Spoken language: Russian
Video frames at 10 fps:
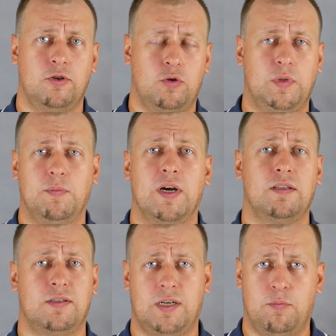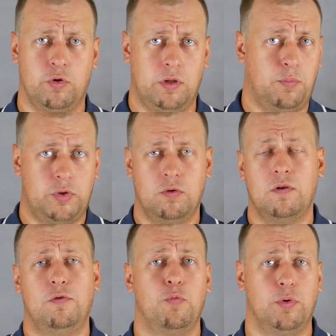чтобы сим-карта заработала после того,
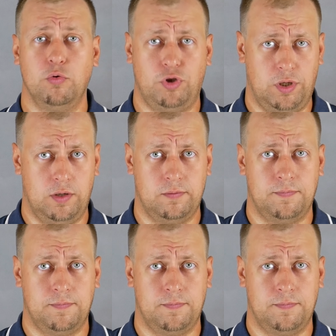как вы ее получили.